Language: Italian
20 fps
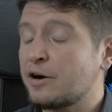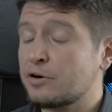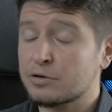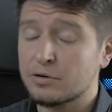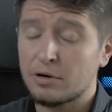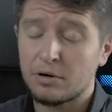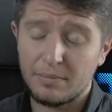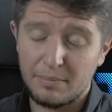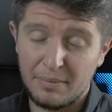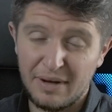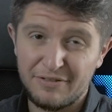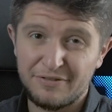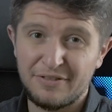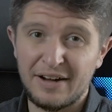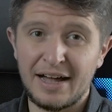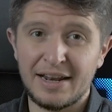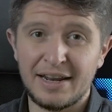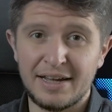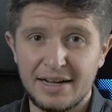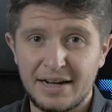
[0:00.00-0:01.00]
euro ma
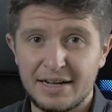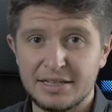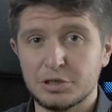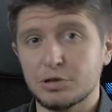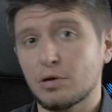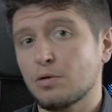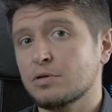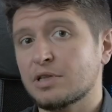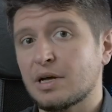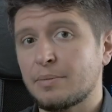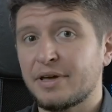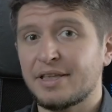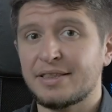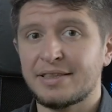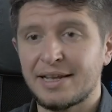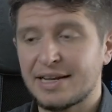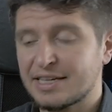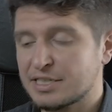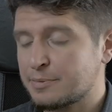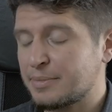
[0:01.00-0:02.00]
vale
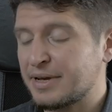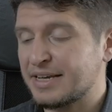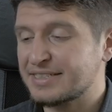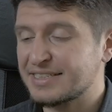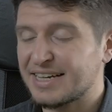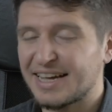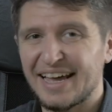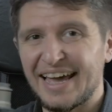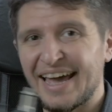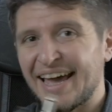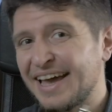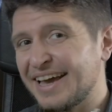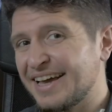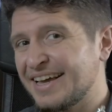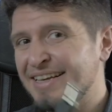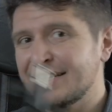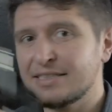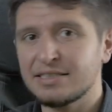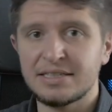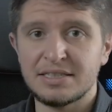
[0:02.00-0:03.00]
assolutamente la spesa, è
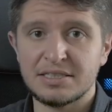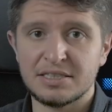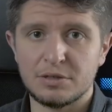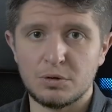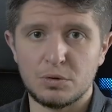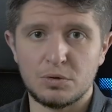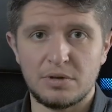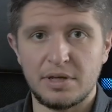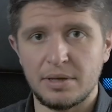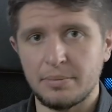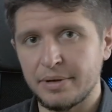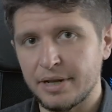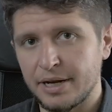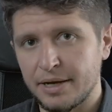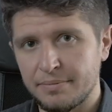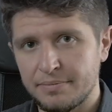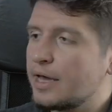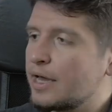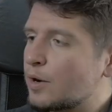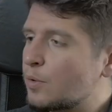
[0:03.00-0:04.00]

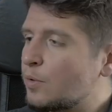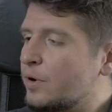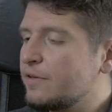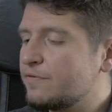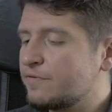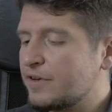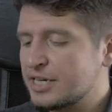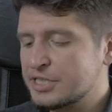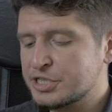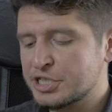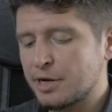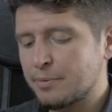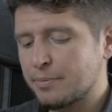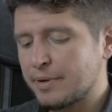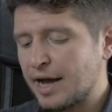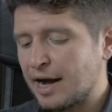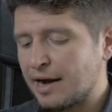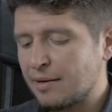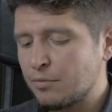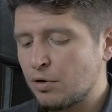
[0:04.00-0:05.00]
indistruttibile. Qui invece
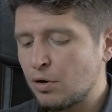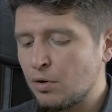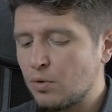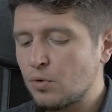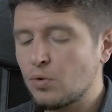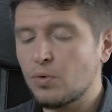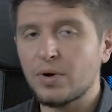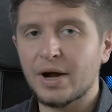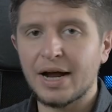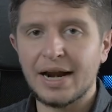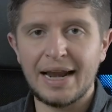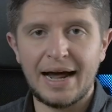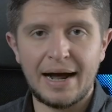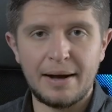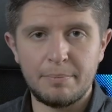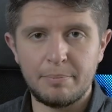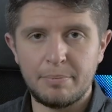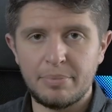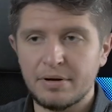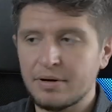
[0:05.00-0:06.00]
abbiamo un
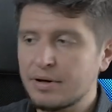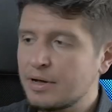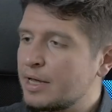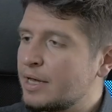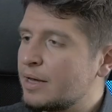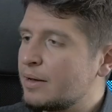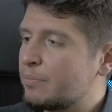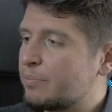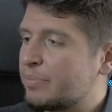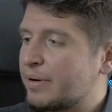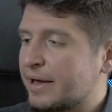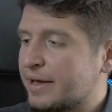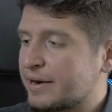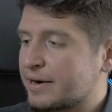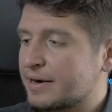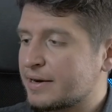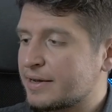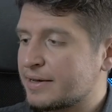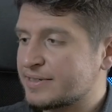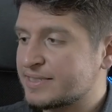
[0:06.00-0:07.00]
clamp
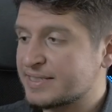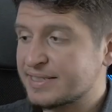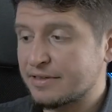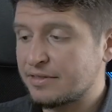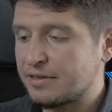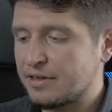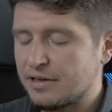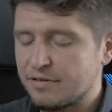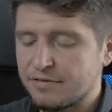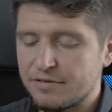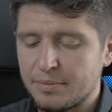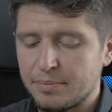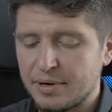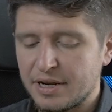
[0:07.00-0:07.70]
per stativi,